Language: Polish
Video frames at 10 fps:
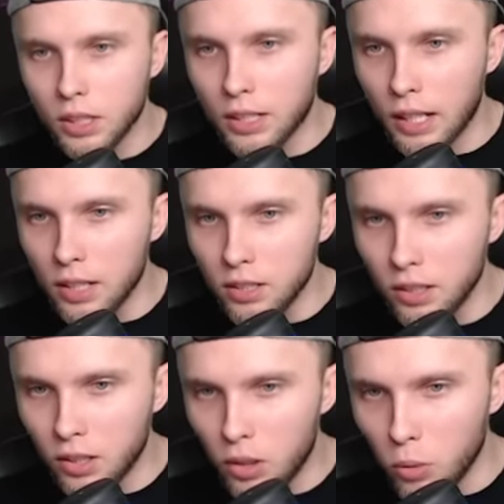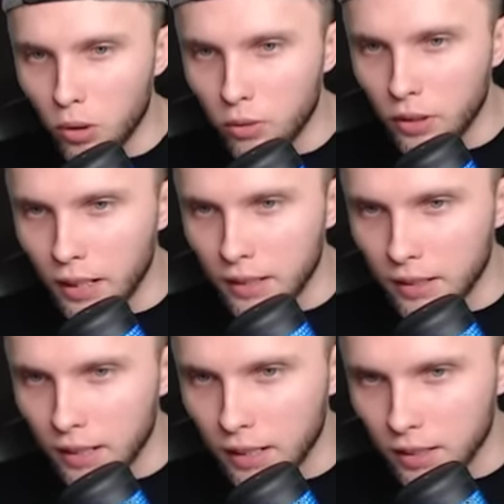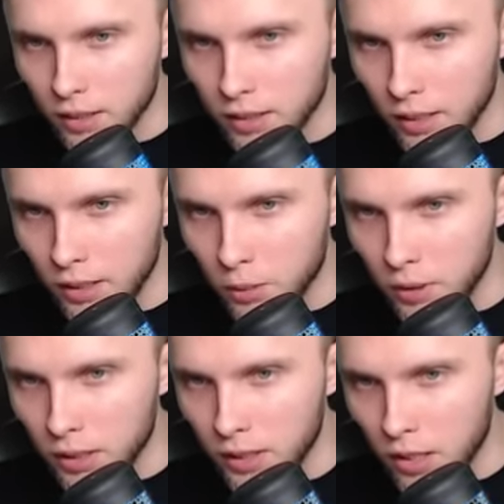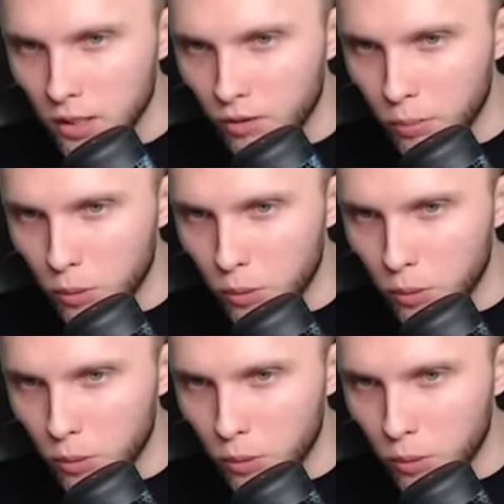Strażnik głowy Endera dostaliśmy i strażnik